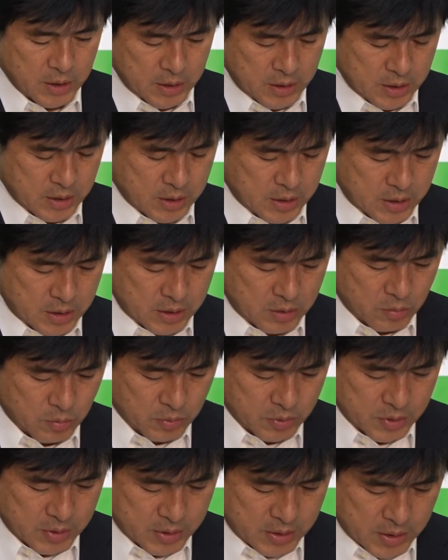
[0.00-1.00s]
えー、
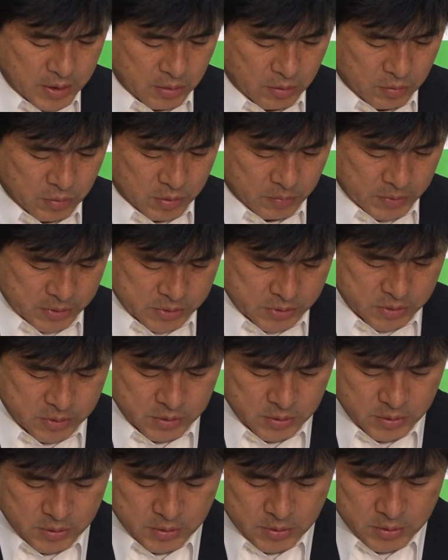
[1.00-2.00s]
思っておりま
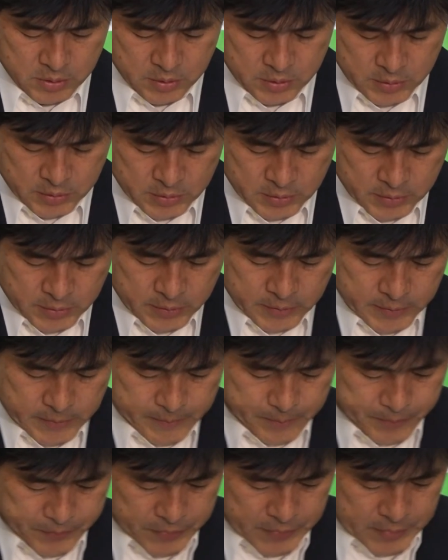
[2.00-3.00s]
す。
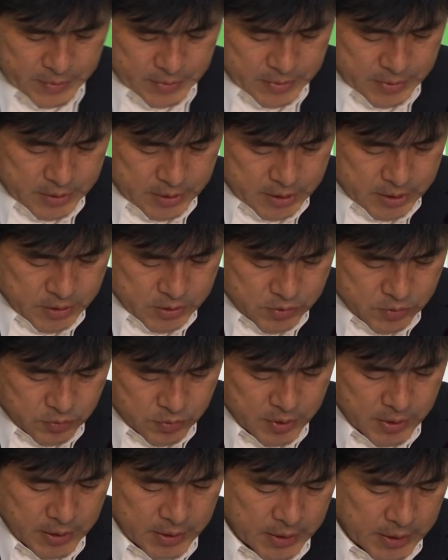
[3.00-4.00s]
そ
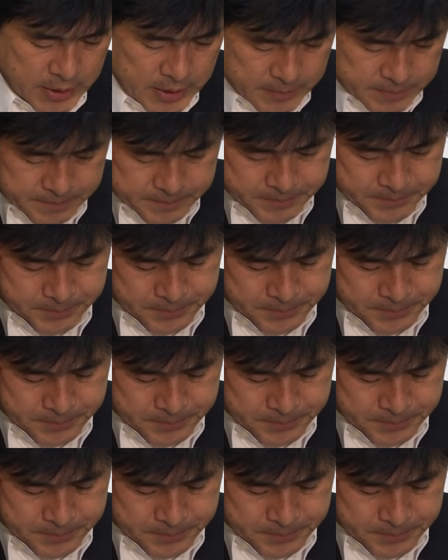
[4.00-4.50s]
れから、